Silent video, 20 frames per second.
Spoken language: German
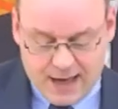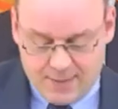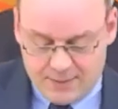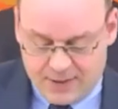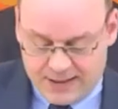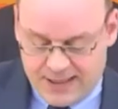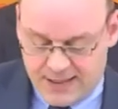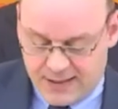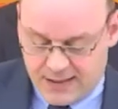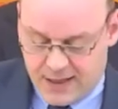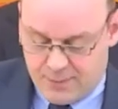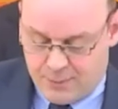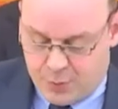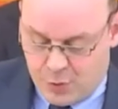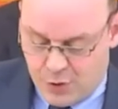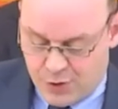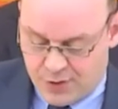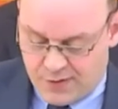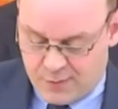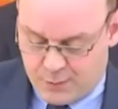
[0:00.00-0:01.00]
am
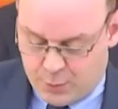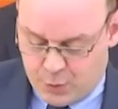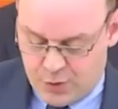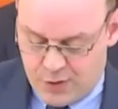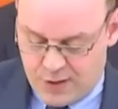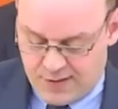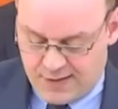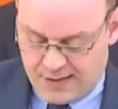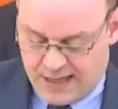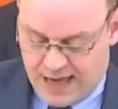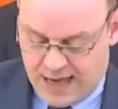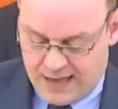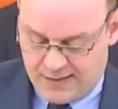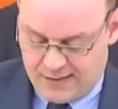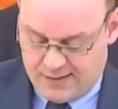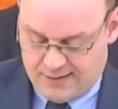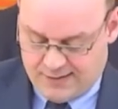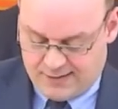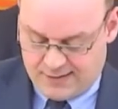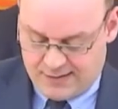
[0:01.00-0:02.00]
Rednerpult des
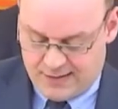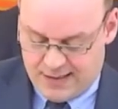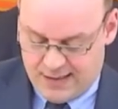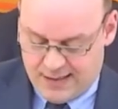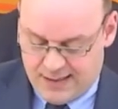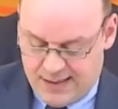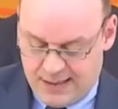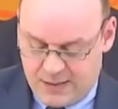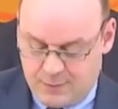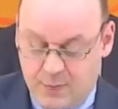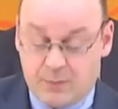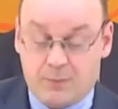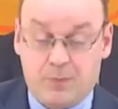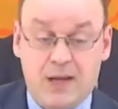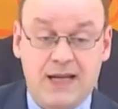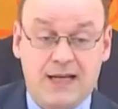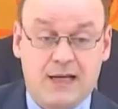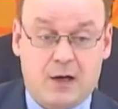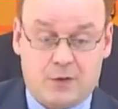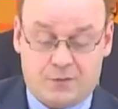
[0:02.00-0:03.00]
Bundesrates ist mit
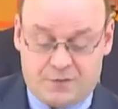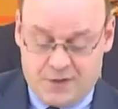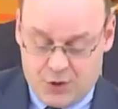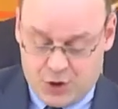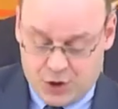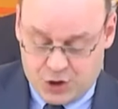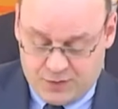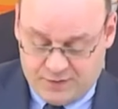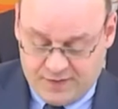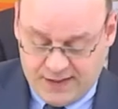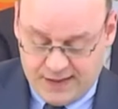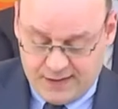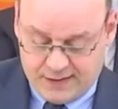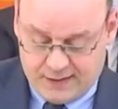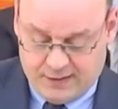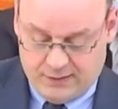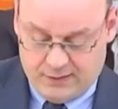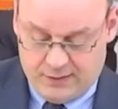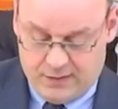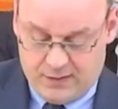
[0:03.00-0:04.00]
Blick auf die
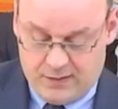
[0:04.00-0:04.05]
Schwere